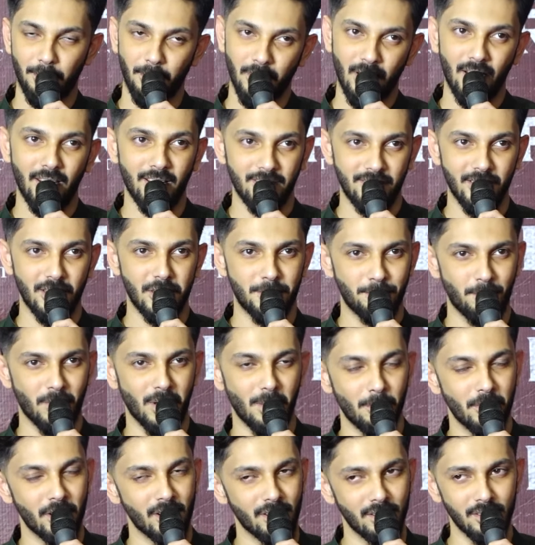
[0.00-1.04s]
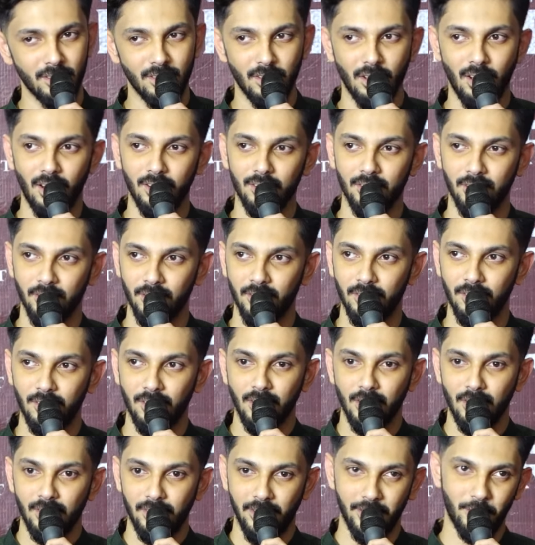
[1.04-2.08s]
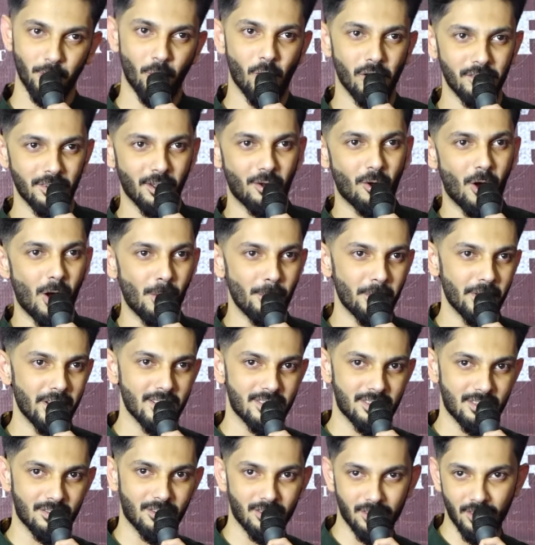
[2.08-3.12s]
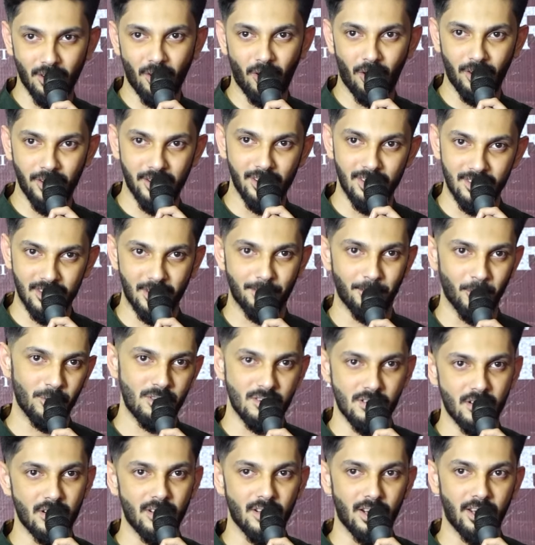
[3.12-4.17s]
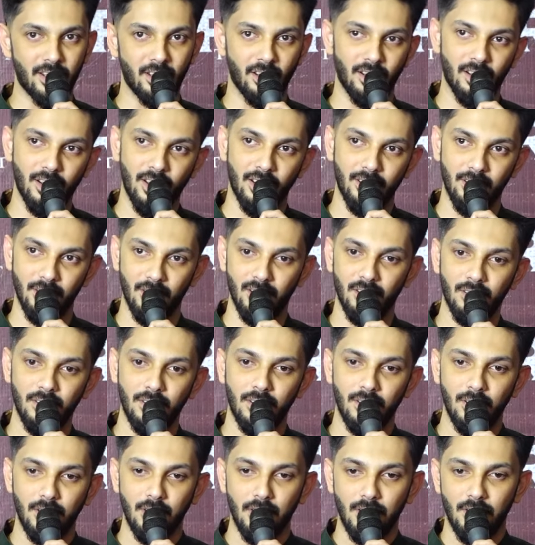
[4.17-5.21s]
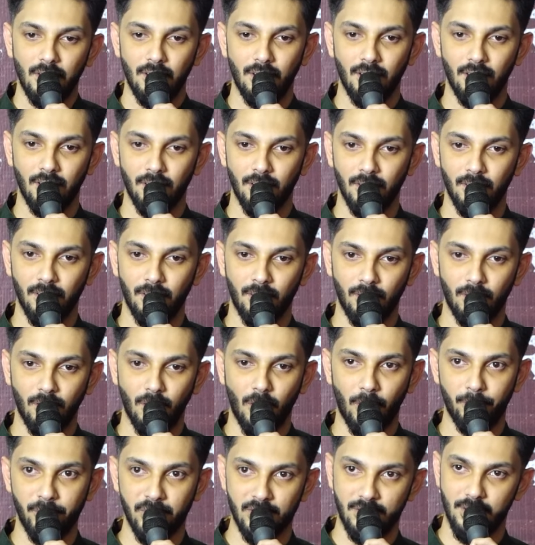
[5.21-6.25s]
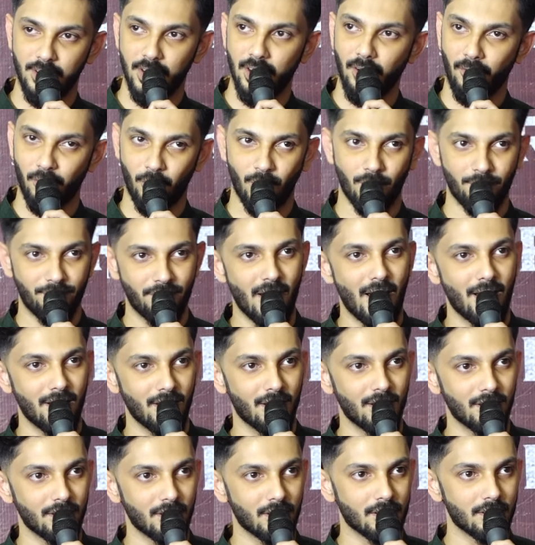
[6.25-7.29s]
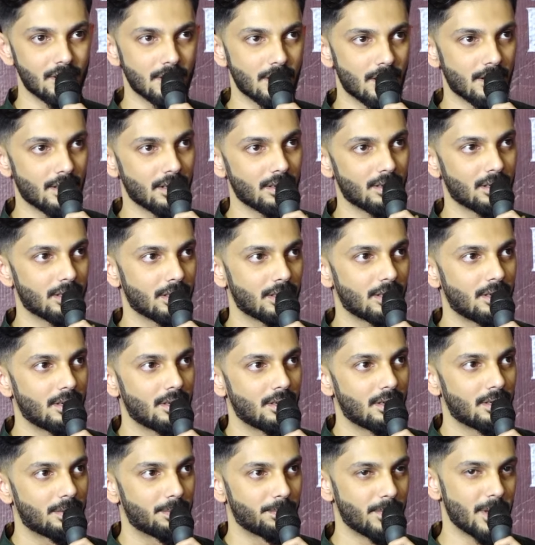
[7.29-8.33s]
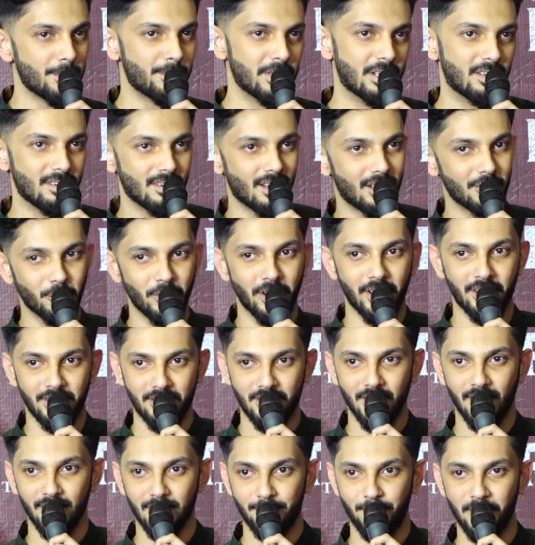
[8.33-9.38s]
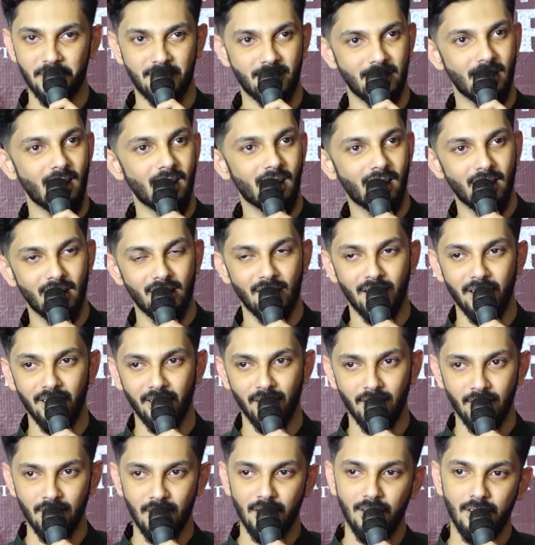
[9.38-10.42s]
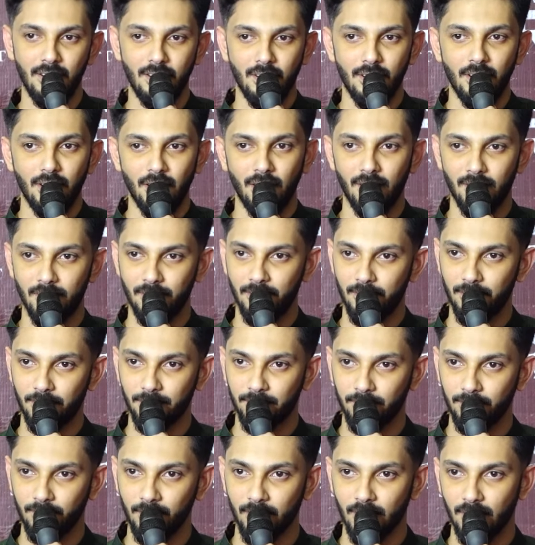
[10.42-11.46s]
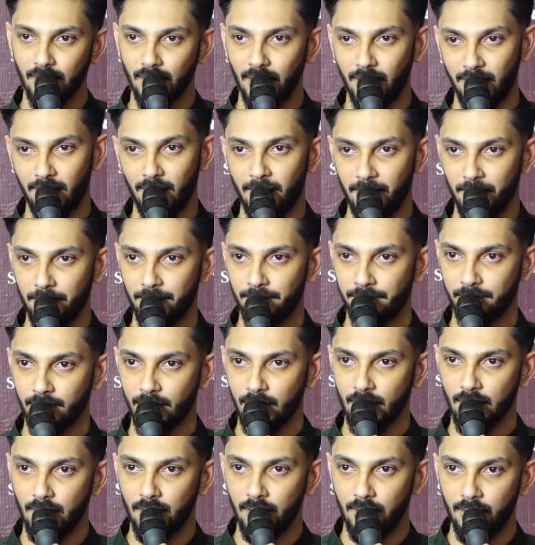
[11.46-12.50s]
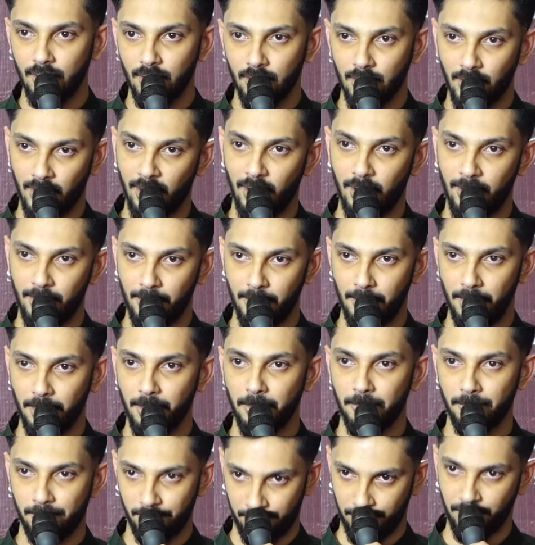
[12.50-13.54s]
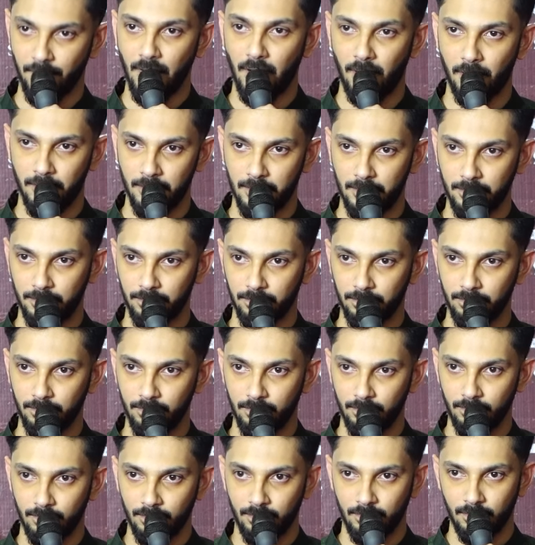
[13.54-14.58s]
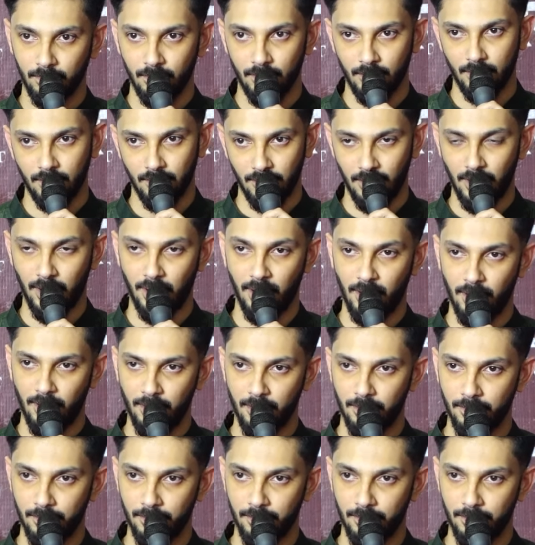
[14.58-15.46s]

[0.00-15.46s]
நம்மளாலே ஜட்ஜ் பண்ண முடியாது அது ஏதோ அந்த காம்பினேஷன் வந்து ஆடியன்ஸ்க்கு பிடிச்சிருக்குன்னு நினைக்கிறேன் அண்ட் ஆப்வியஸ்லி அவரோட ஃபேனாக இருக்கிறதுனால மேபி அது ஒரு எக்ஸ்ட்ரா ஸ்பெஷலாக இருக்கலாம்னு நினைக்கிறேன் அண்ணா அண்ணா ஆ அண்ணா